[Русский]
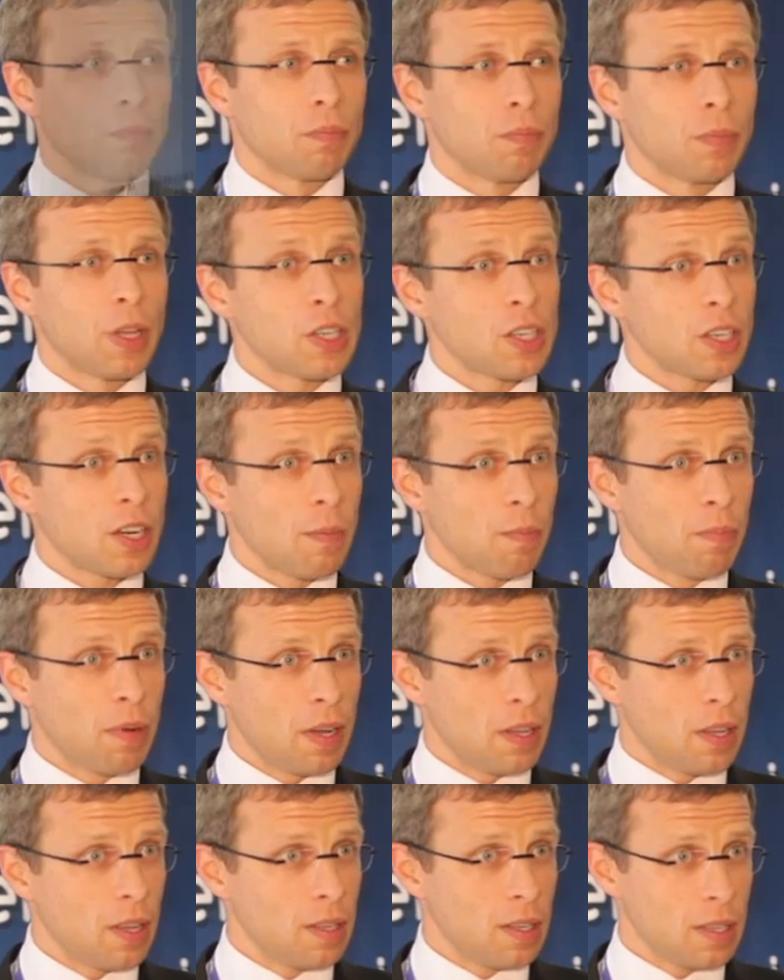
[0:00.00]
наша
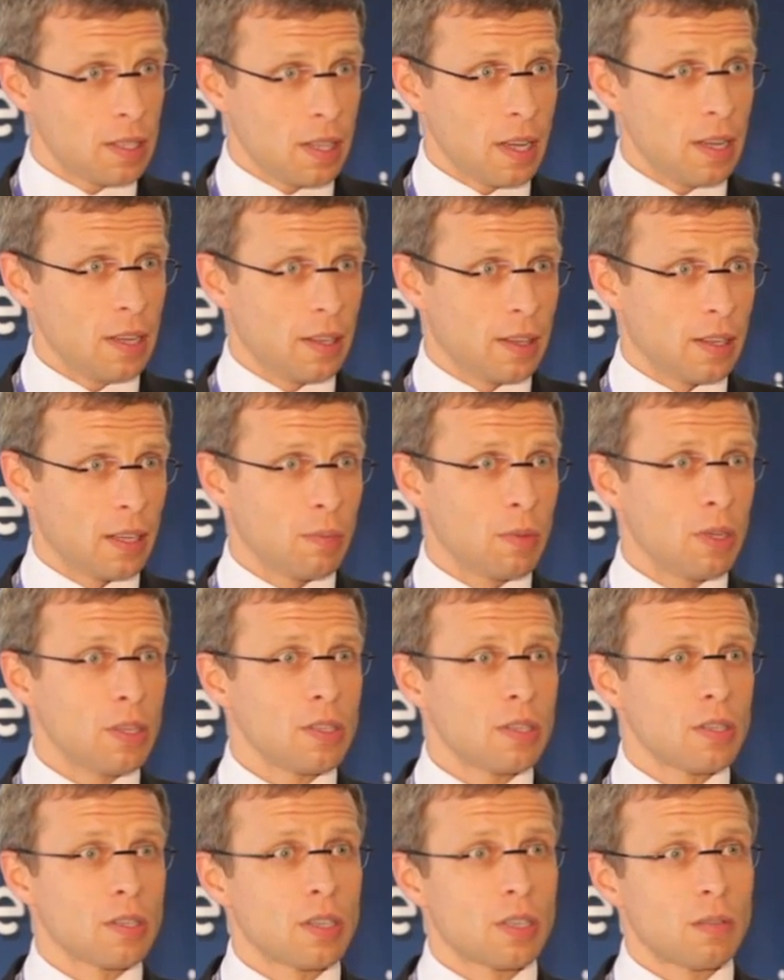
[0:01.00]
компания не стоит на
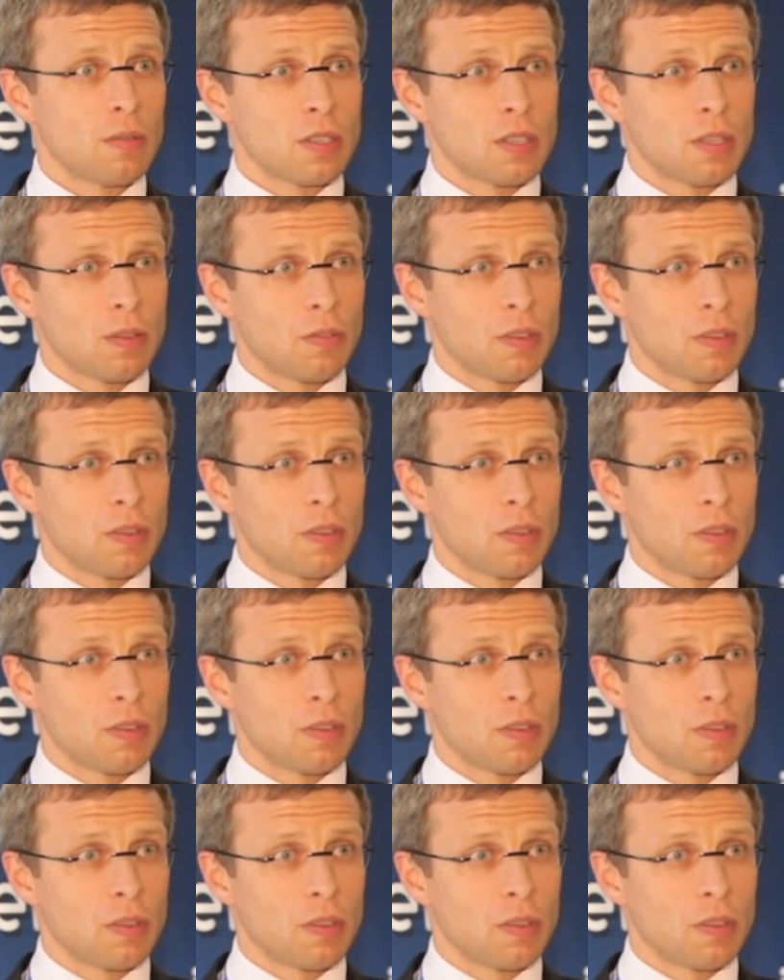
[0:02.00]
месте, соответственно,